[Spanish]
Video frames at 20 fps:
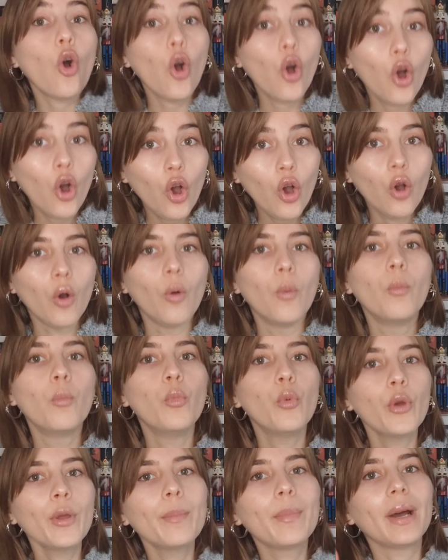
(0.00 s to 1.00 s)
o
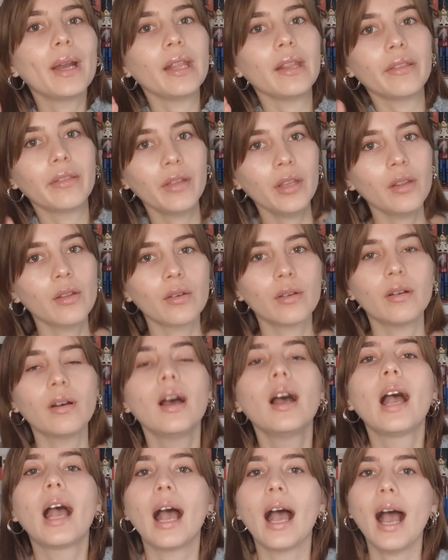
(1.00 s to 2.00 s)
muy parecido
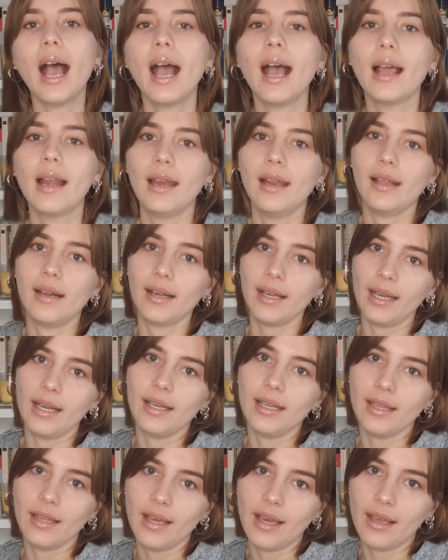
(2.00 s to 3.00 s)
a la
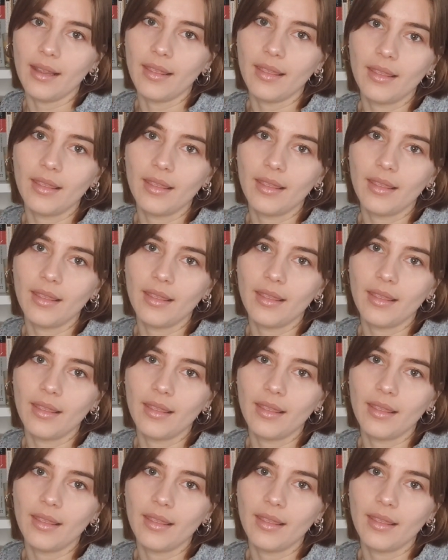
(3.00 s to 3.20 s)
realidad.